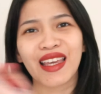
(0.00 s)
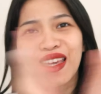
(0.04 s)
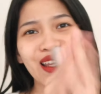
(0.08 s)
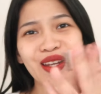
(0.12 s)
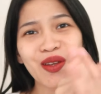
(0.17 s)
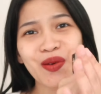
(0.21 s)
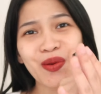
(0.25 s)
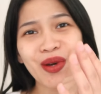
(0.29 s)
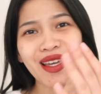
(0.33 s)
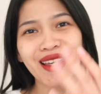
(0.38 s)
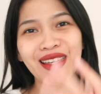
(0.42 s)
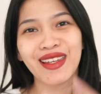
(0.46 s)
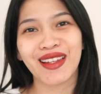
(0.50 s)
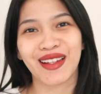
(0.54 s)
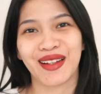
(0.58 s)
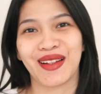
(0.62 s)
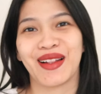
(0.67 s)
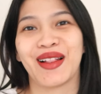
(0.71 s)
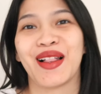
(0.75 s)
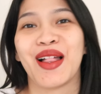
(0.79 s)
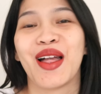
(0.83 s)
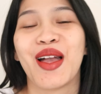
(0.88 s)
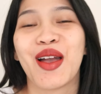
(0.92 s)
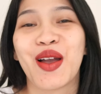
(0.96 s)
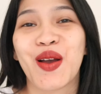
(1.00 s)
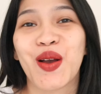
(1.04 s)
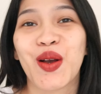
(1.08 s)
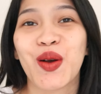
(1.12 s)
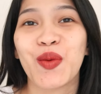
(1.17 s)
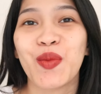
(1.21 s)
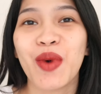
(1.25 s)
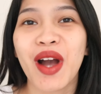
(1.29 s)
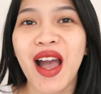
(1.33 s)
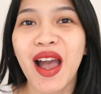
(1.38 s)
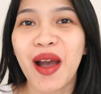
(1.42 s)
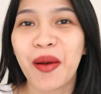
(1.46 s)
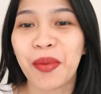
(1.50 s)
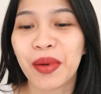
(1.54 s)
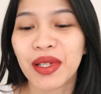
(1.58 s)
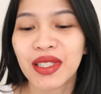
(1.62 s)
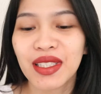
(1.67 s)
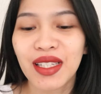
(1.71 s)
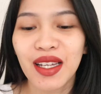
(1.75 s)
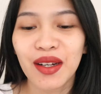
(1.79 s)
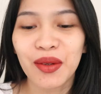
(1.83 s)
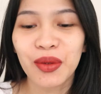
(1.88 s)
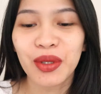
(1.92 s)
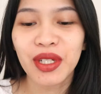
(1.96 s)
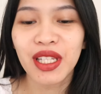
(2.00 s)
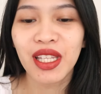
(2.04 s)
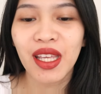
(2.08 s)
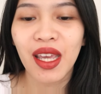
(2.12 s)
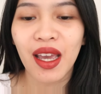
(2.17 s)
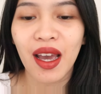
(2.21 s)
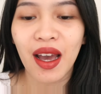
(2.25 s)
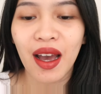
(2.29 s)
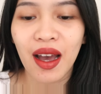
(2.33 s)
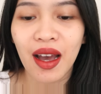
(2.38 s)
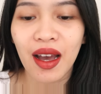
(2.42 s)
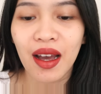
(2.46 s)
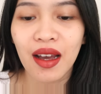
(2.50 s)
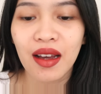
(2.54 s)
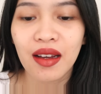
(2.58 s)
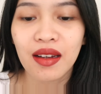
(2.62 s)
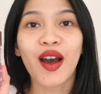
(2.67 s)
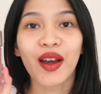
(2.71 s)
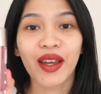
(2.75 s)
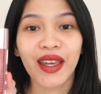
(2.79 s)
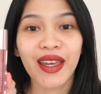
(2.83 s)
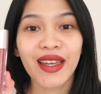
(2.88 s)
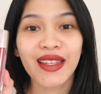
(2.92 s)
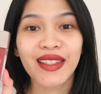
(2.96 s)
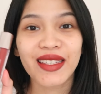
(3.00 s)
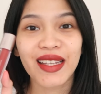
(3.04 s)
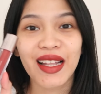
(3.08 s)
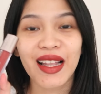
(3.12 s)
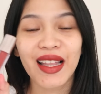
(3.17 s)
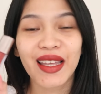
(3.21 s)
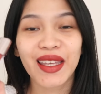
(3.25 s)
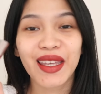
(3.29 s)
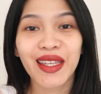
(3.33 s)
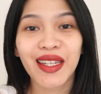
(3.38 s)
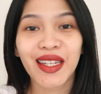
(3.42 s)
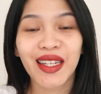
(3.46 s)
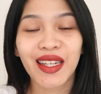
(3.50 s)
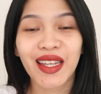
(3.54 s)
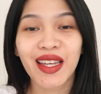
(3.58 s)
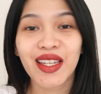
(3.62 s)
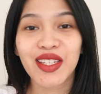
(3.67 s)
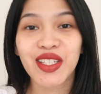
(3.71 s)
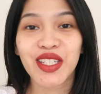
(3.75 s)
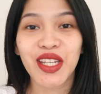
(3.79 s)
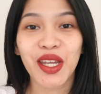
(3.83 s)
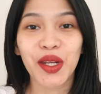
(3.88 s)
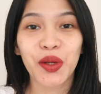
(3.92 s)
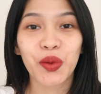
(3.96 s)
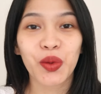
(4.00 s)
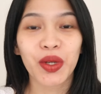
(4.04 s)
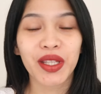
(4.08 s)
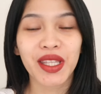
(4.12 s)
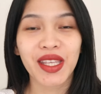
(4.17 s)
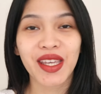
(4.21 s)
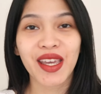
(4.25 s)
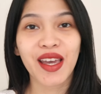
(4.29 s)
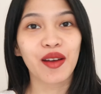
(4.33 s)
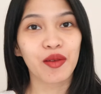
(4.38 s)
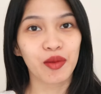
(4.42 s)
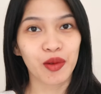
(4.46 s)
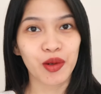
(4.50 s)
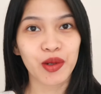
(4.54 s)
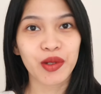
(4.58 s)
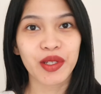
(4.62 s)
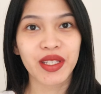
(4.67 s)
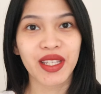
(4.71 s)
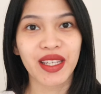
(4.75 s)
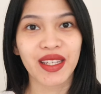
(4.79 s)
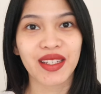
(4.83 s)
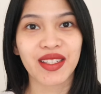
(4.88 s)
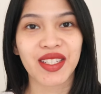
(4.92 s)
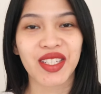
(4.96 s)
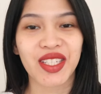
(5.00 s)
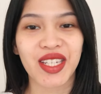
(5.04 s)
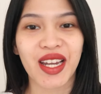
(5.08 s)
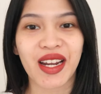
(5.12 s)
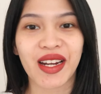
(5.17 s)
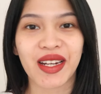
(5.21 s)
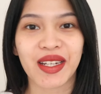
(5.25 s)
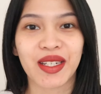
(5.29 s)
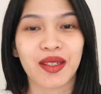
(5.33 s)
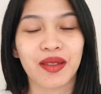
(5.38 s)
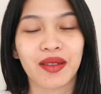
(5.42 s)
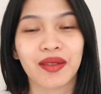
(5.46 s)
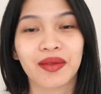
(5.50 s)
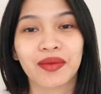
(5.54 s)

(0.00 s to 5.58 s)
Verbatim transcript: anyway, ngomong apa sih aku nih ya? Oke, okay, sekali lagi ini dia shade 23 Rose and Shine.